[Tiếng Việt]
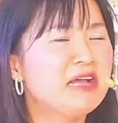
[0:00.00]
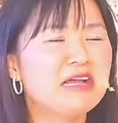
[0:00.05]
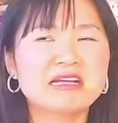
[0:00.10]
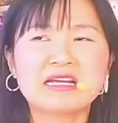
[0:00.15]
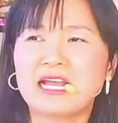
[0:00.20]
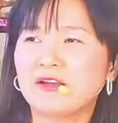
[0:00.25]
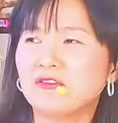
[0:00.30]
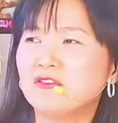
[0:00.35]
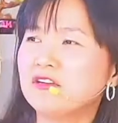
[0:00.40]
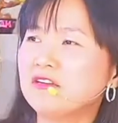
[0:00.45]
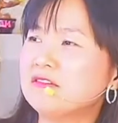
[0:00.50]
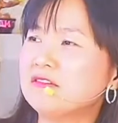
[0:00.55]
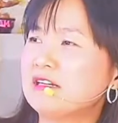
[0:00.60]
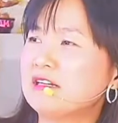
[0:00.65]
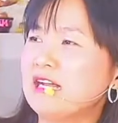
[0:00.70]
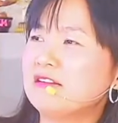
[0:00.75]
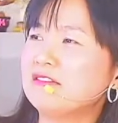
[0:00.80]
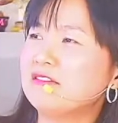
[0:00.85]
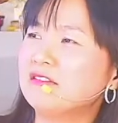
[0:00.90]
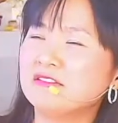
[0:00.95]
ngày của nó
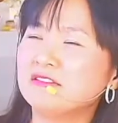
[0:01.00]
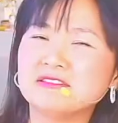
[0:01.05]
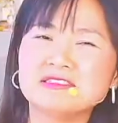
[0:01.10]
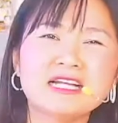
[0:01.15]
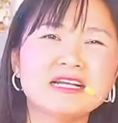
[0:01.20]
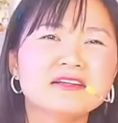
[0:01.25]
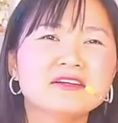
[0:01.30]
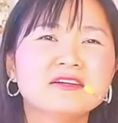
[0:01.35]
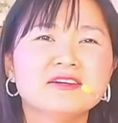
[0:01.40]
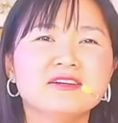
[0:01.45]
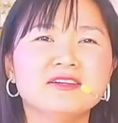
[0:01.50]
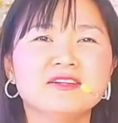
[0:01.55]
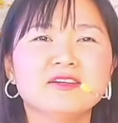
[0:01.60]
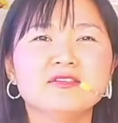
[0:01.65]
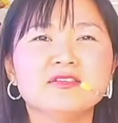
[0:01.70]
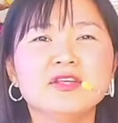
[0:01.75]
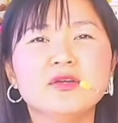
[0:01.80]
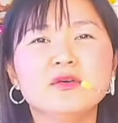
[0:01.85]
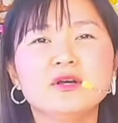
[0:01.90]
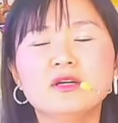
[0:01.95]
ra đường người ta cười rồi
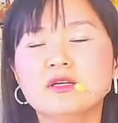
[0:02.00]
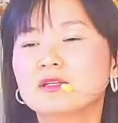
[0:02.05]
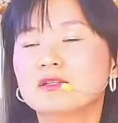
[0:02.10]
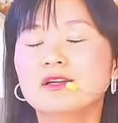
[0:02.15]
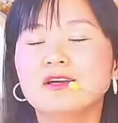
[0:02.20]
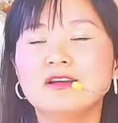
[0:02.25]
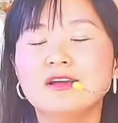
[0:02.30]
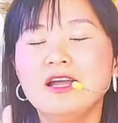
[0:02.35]
nhiều không đừng